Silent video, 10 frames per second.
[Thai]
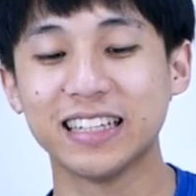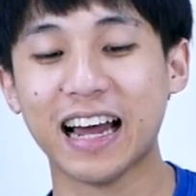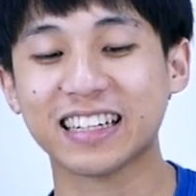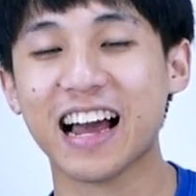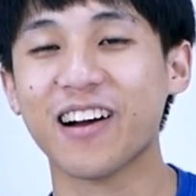
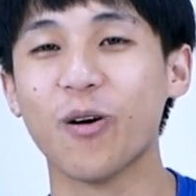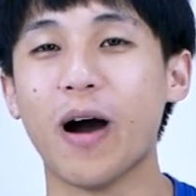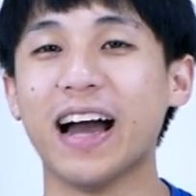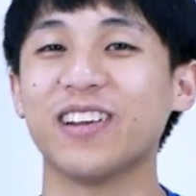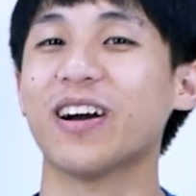ชาร์จข้างข
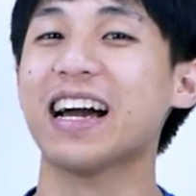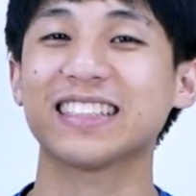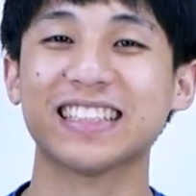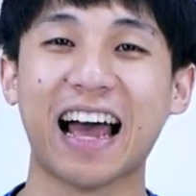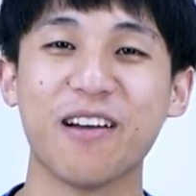วาเดี๋ยวข้า
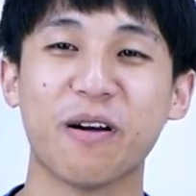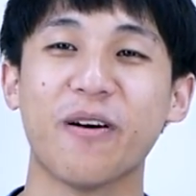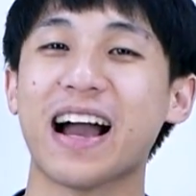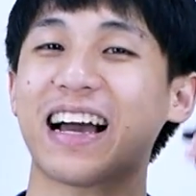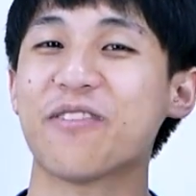งซ้ายไว้
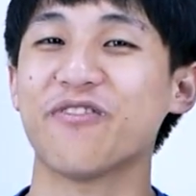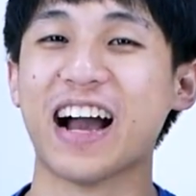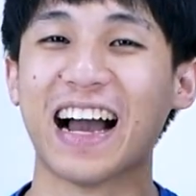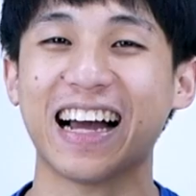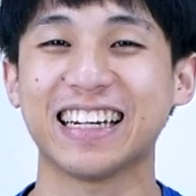ว่ากัน
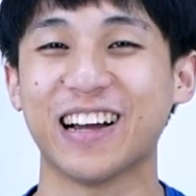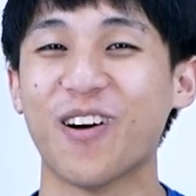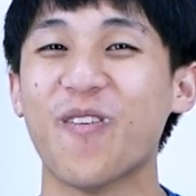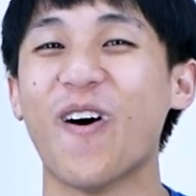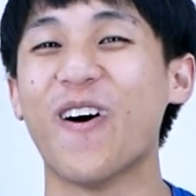ฟังข้างเดียว
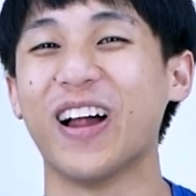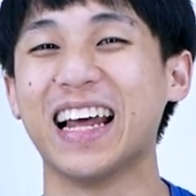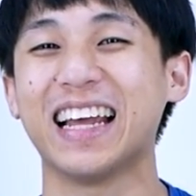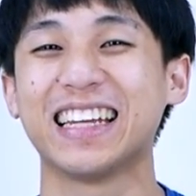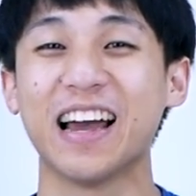ก็พออะ
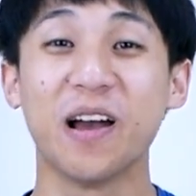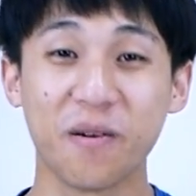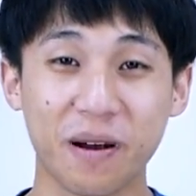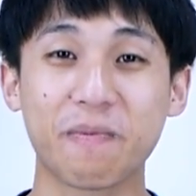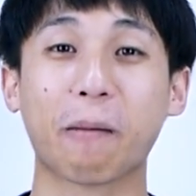ไรอย่างเงี้ย
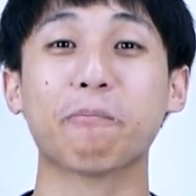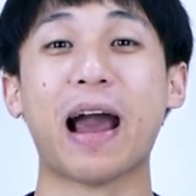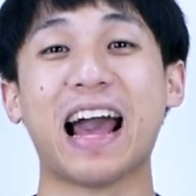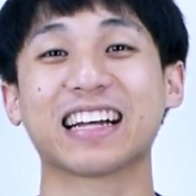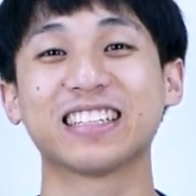มันแป
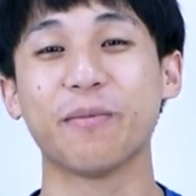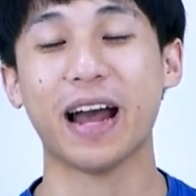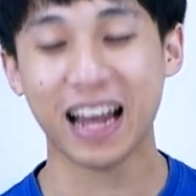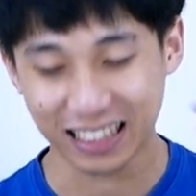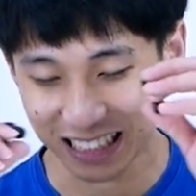ลกๆใช่ไหม
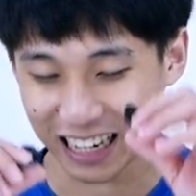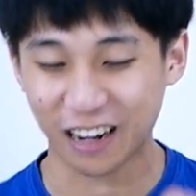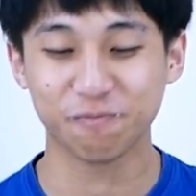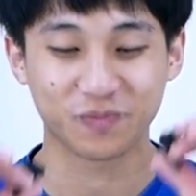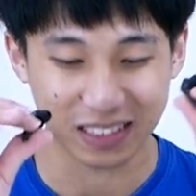ฉะนั้น